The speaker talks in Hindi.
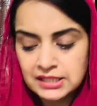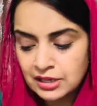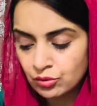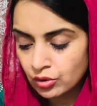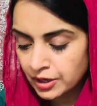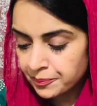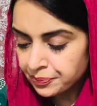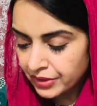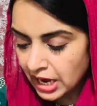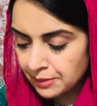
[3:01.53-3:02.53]
की हैं उन्होंने
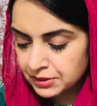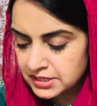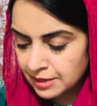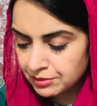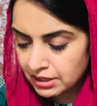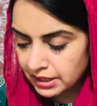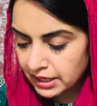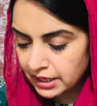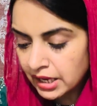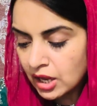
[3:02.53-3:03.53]
आपके सामने
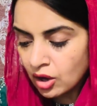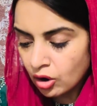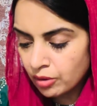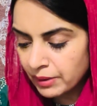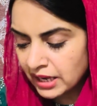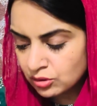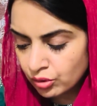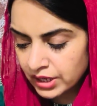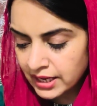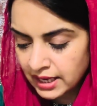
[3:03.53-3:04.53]
रखेंगे और बात हो
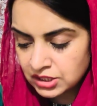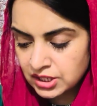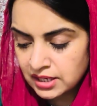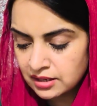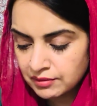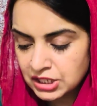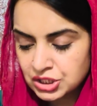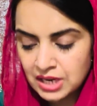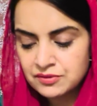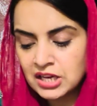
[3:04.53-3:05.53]
रही है आजकल नवाज
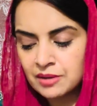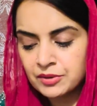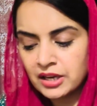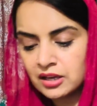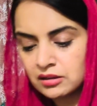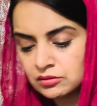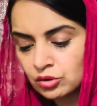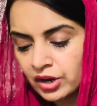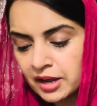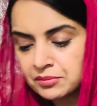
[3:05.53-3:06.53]
शरीफ साहब के
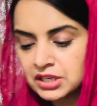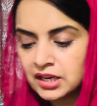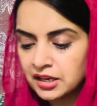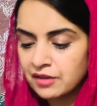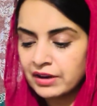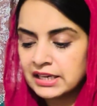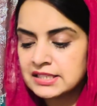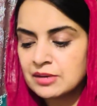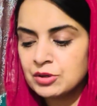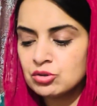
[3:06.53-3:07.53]
दौरा अमरीका के हवाले
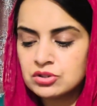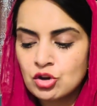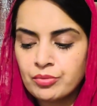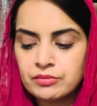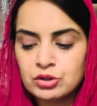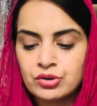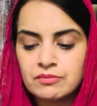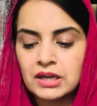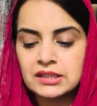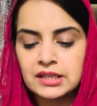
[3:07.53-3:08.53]
से भी तो इसके ऊपर भी थोड़ी
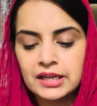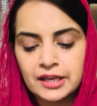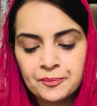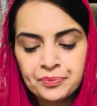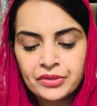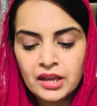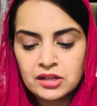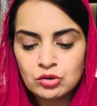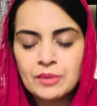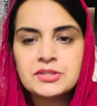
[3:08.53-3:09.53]
बात करेंगे
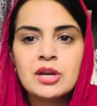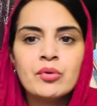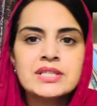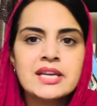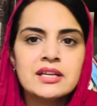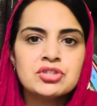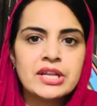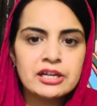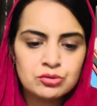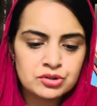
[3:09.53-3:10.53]
तो आपसे रिक्वेस्ट है कि
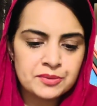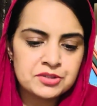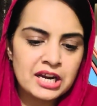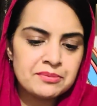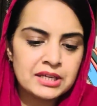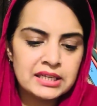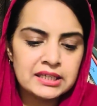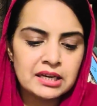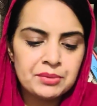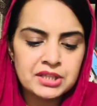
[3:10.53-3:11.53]
चैनल को सब्सक्राइब कर लें
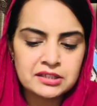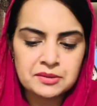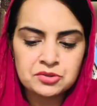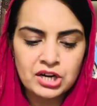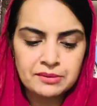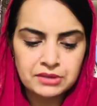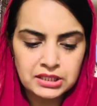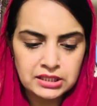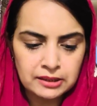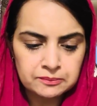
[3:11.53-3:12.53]
अगर अभी तक सब्सक्राइब
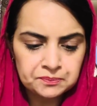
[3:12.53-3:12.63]
नहीं किया